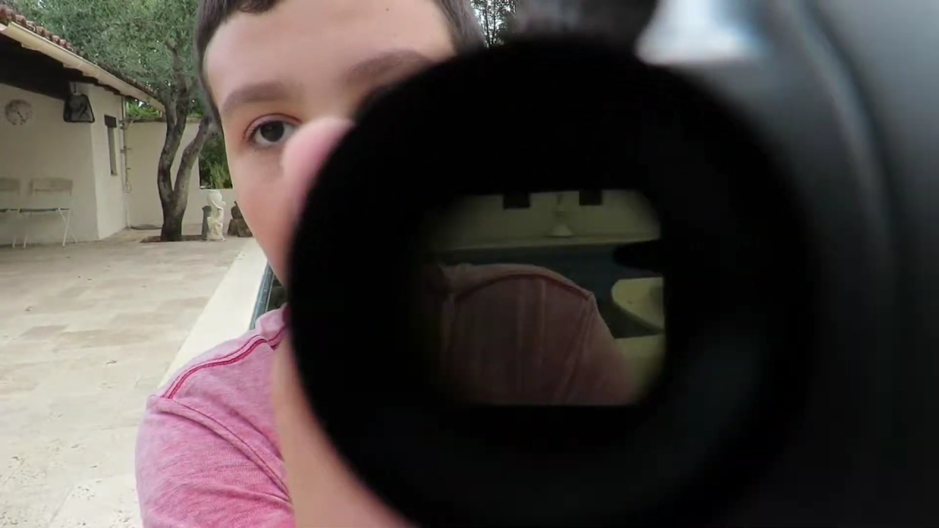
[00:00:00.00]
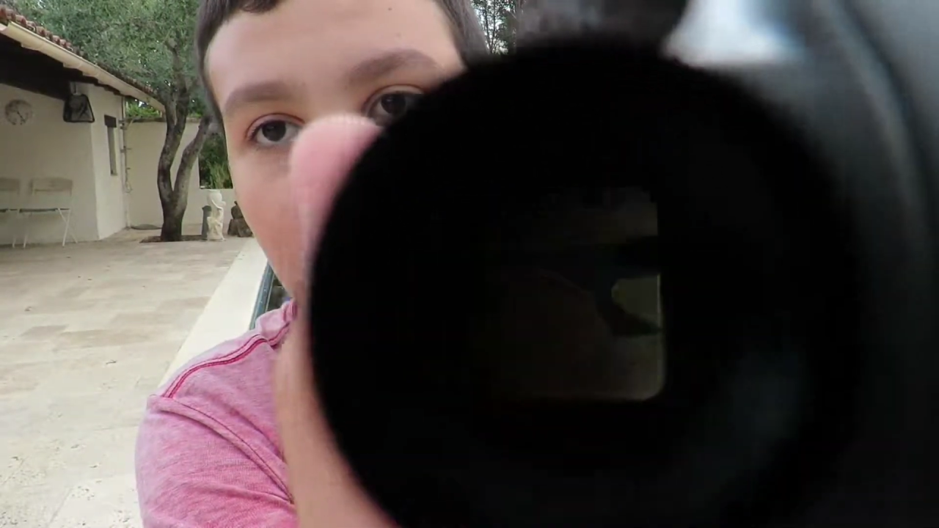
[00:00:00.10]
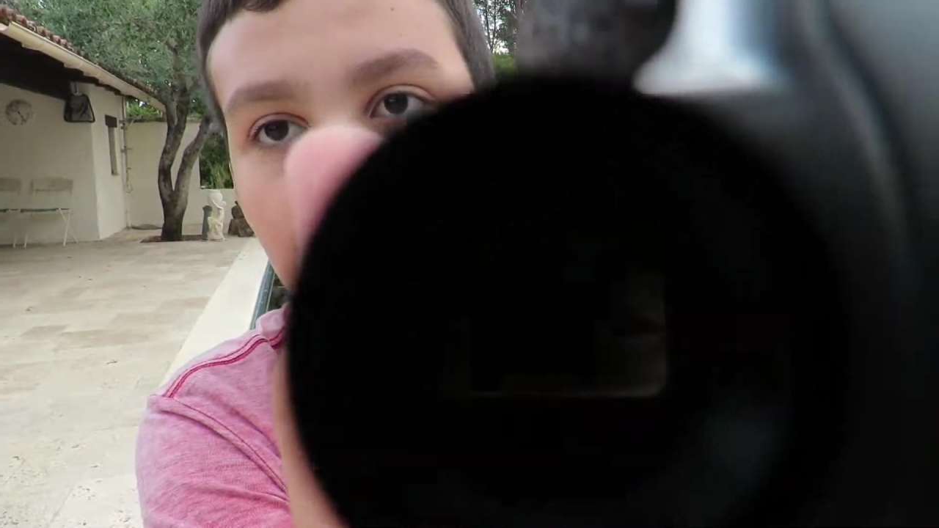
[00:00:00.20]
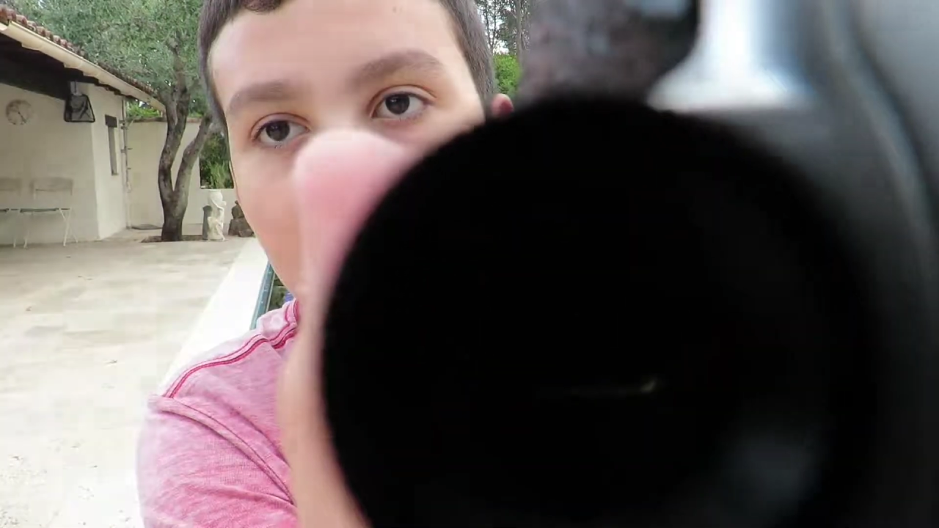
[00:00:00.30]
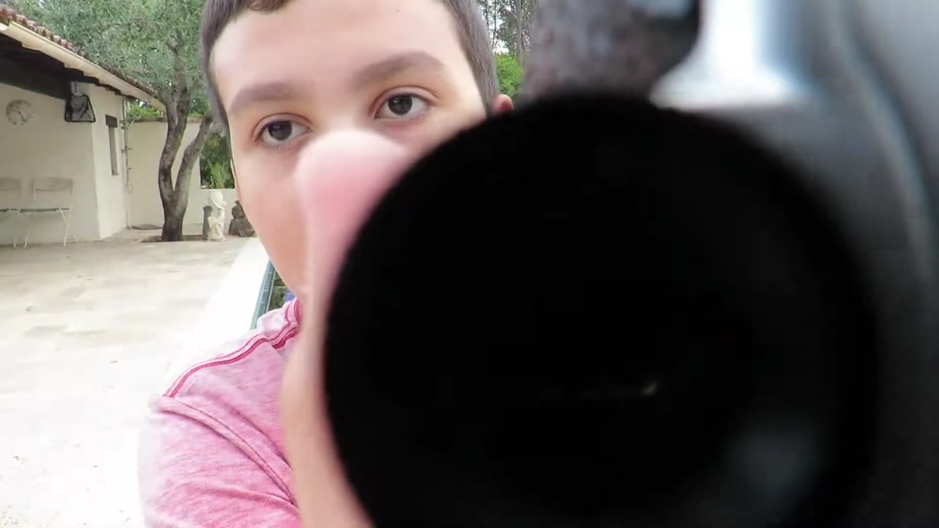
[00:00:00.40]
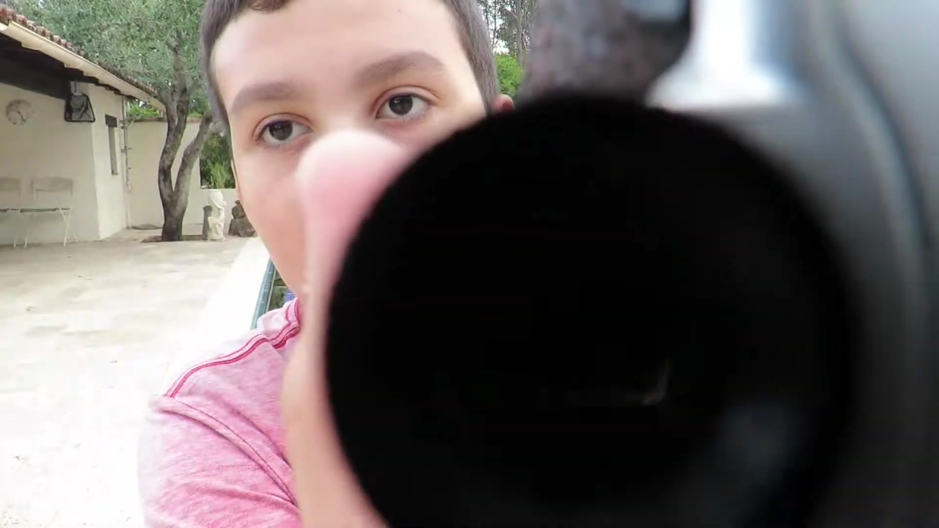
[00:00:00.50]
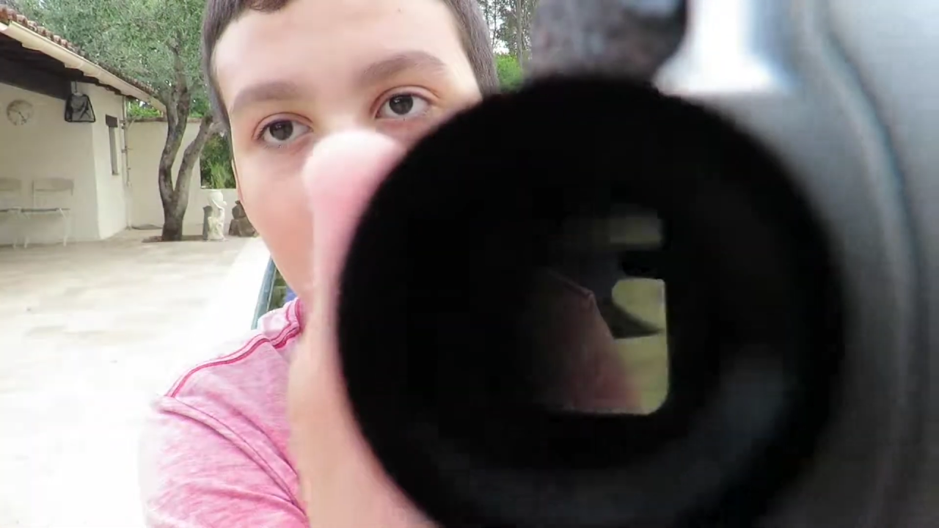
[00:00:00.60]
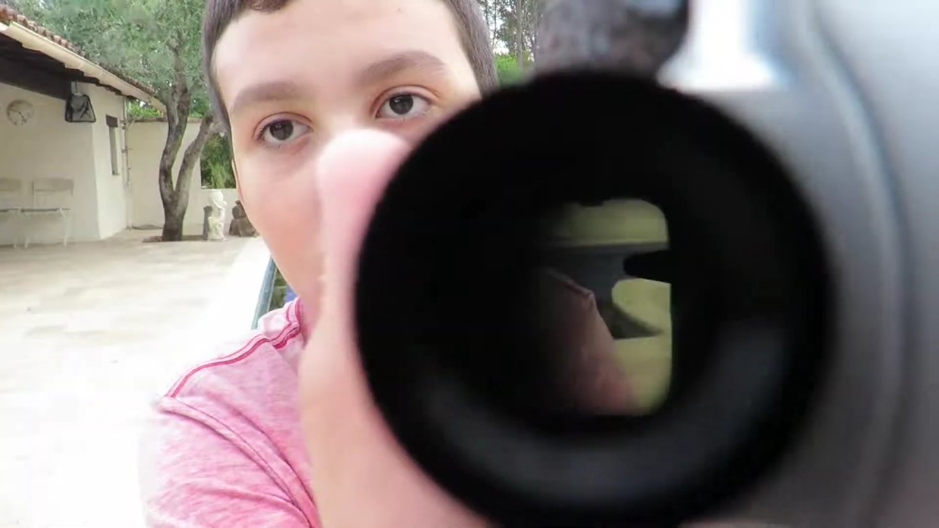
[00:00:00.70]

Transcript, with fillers: Ah si, un